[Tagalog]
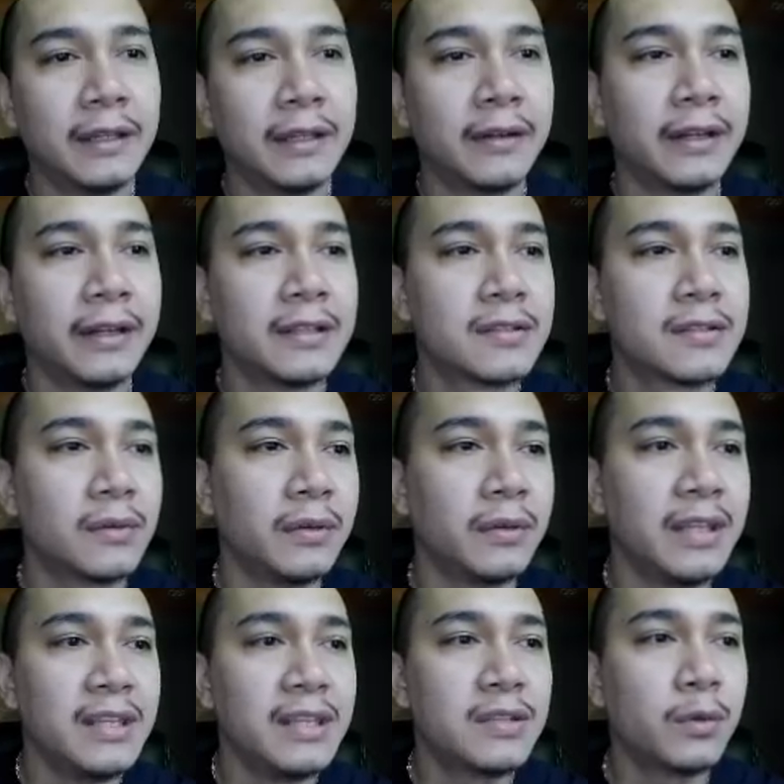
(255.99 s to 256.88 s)
Right, so
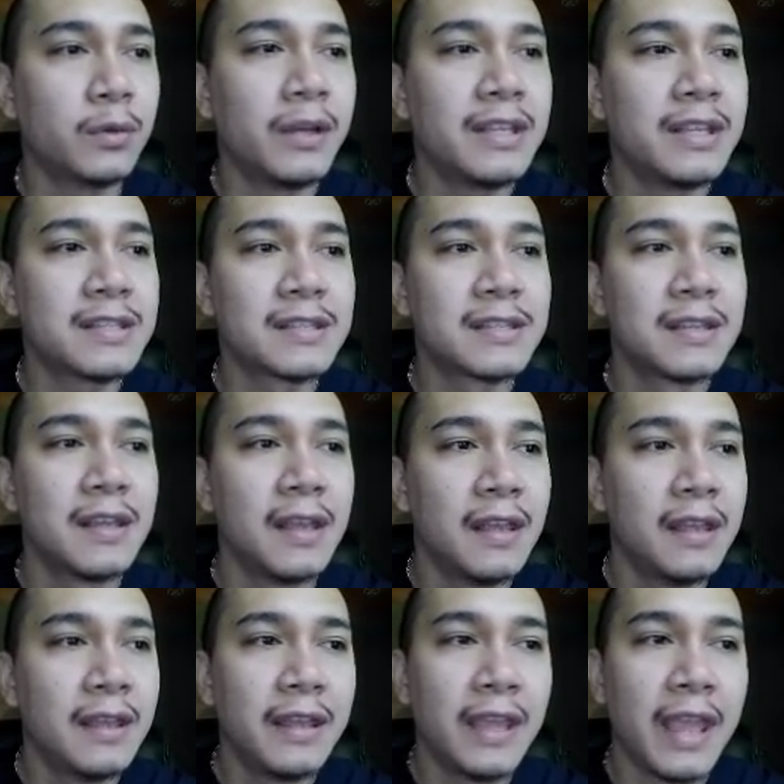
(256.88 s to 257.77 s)
East West,
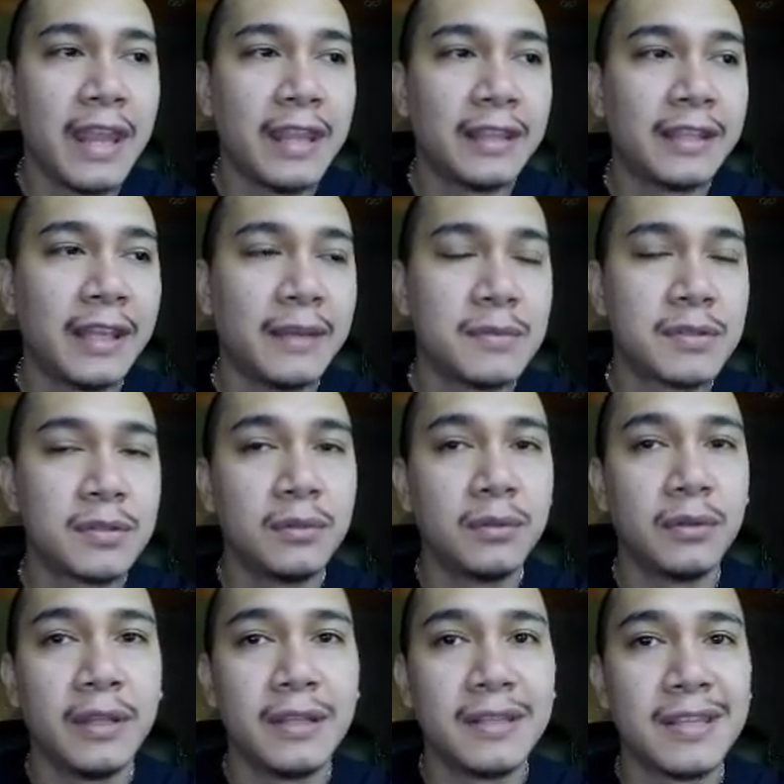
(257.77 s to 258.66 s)
anytime
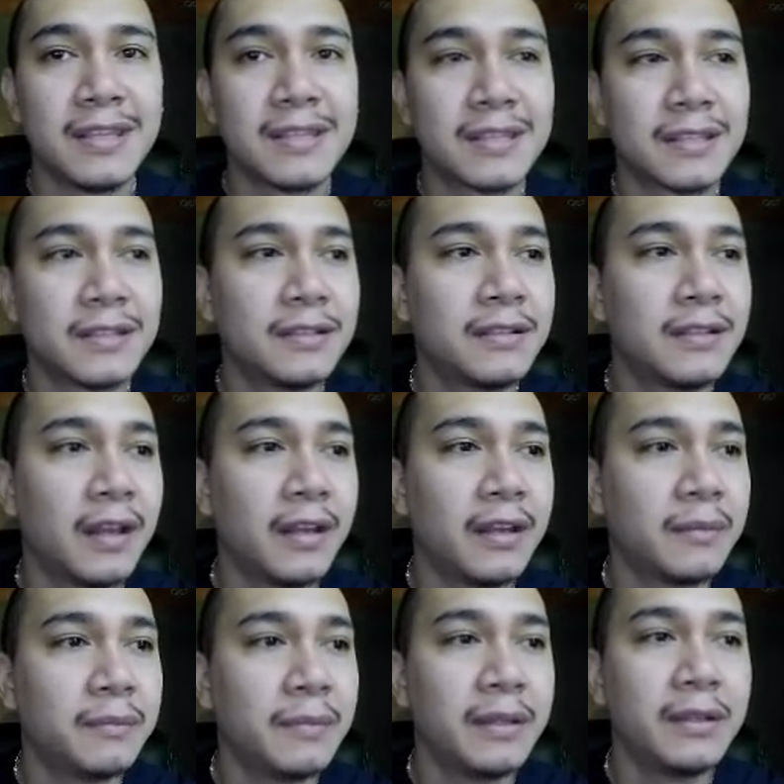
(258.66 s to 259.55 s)
soon, this is
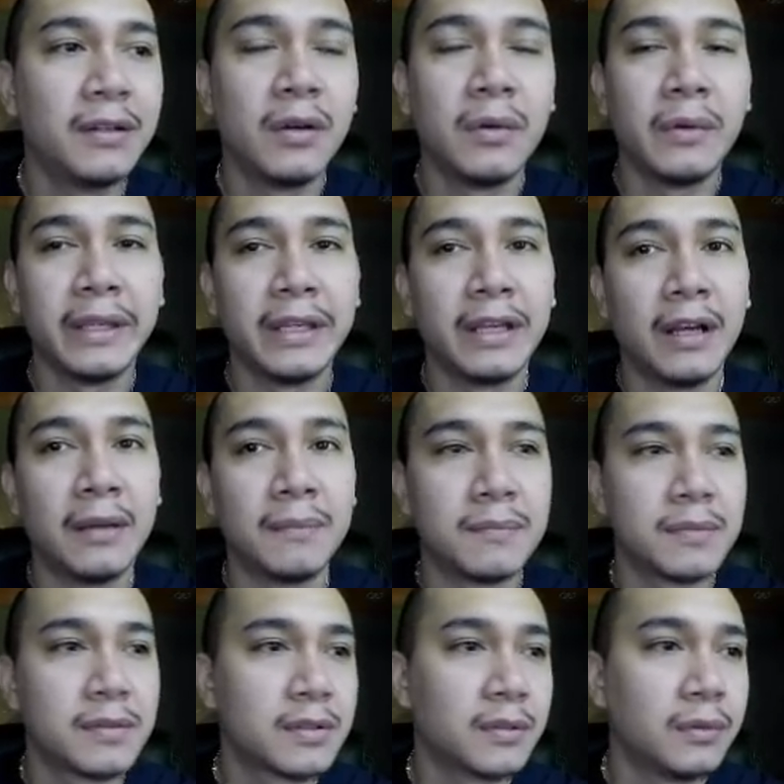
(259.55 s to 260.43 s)
gonna be going up.
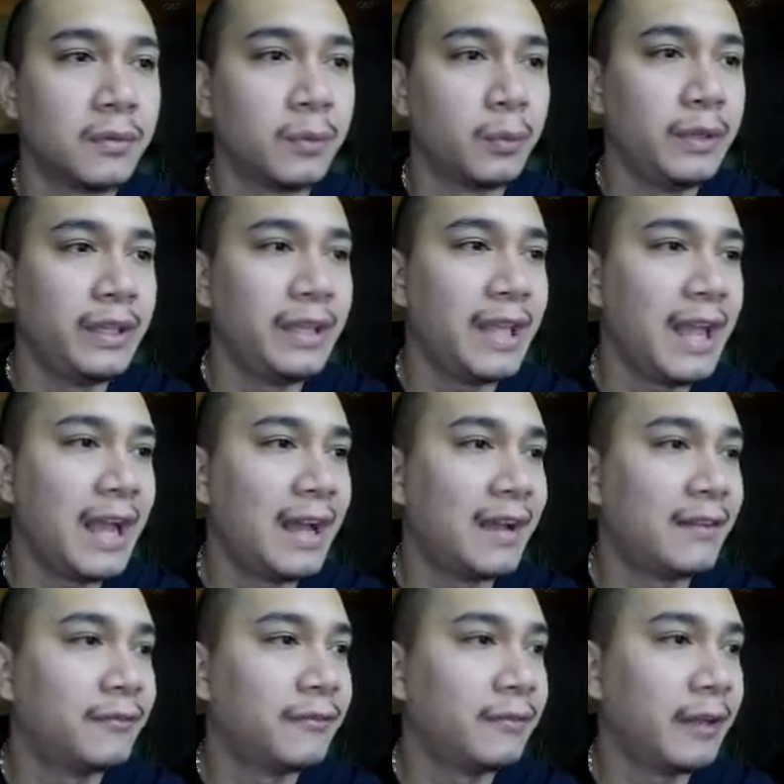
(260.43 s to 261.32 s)
So we
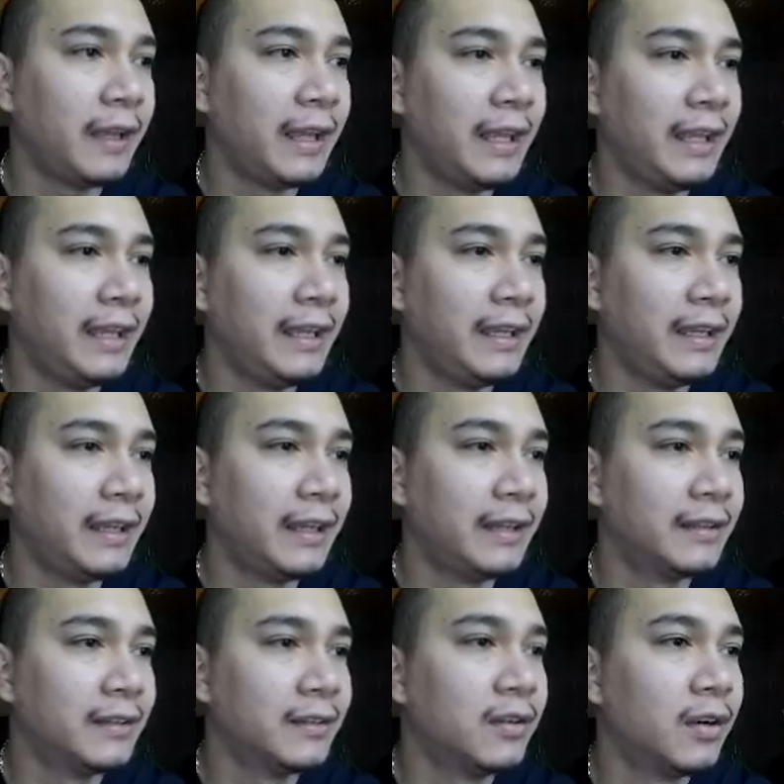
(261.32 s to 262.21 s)
have a
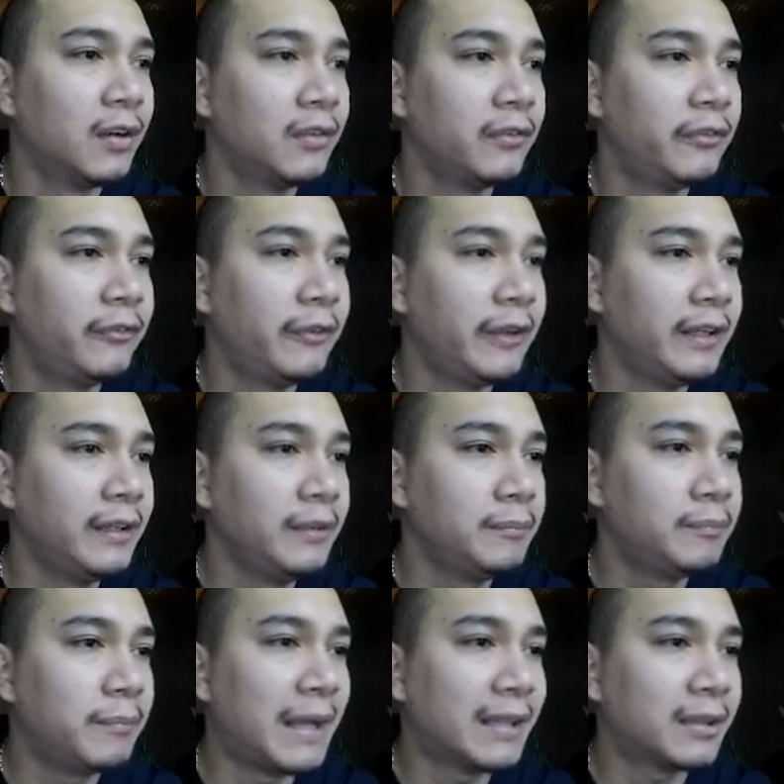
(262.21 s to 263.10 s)
engulfing
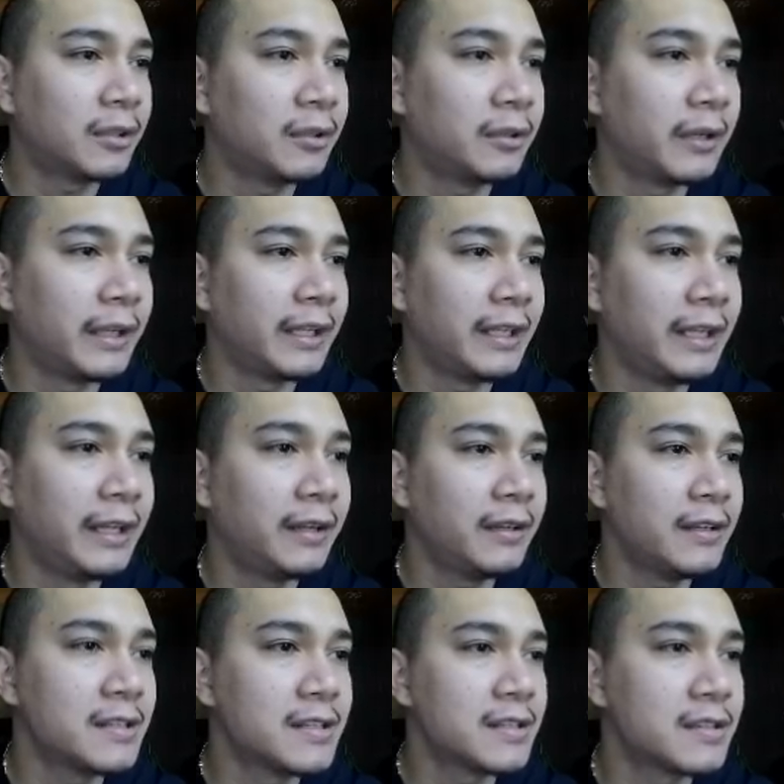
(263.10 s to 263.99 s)
pattern right here.
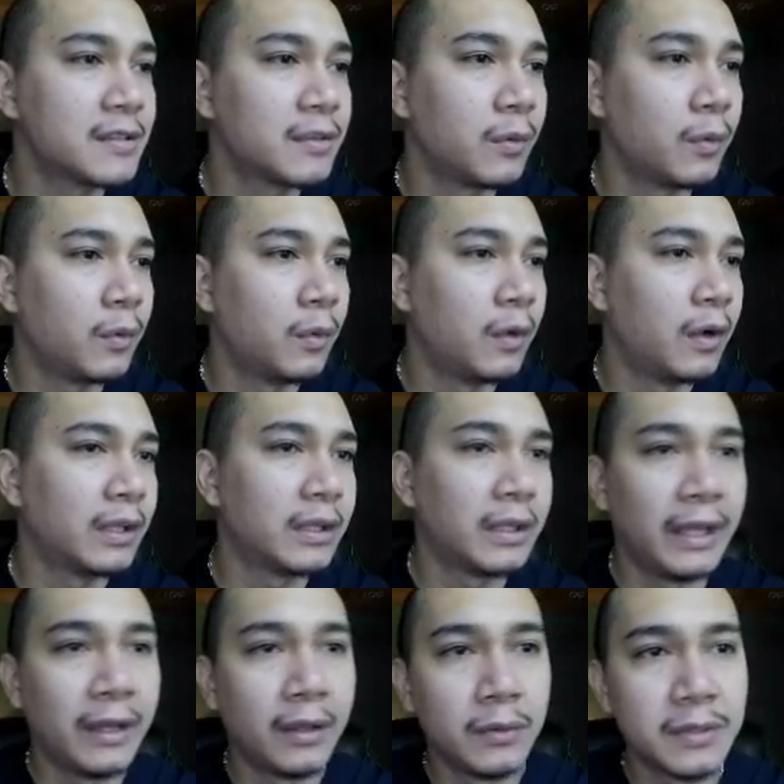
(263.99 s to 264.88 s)
This is what
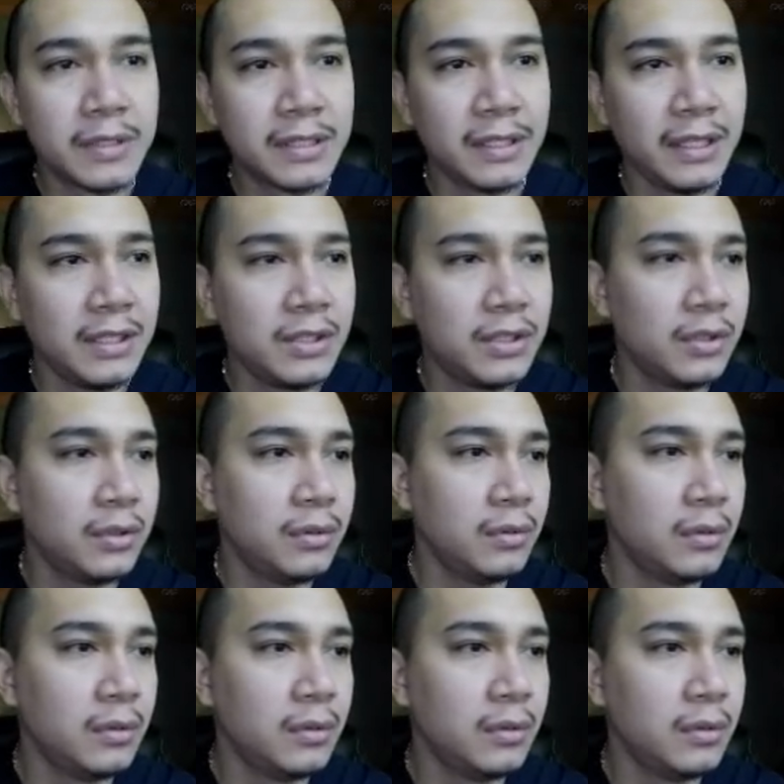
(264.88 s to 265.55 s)
I always teach you.